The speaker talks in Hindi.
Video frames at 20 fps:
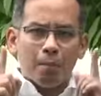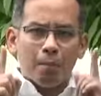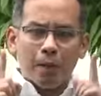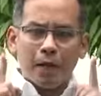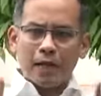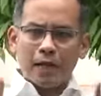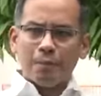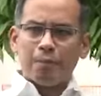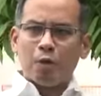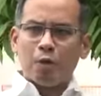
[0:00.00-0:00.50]

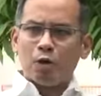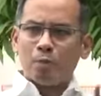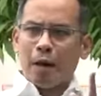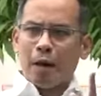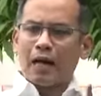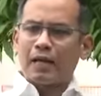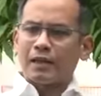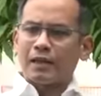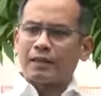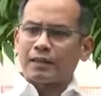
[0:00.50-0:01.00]
मणिपुर
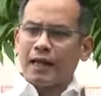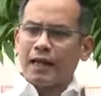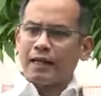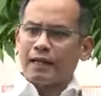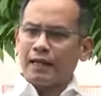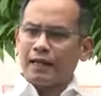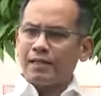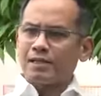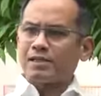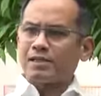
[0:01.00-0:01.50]
भारत का
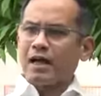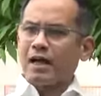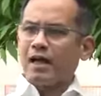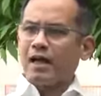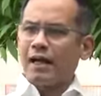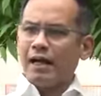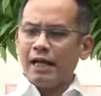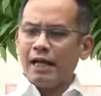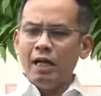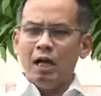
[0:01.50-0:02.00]
एक हिस्सा
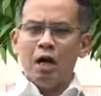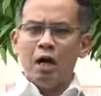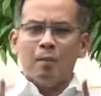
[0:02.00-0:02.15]
है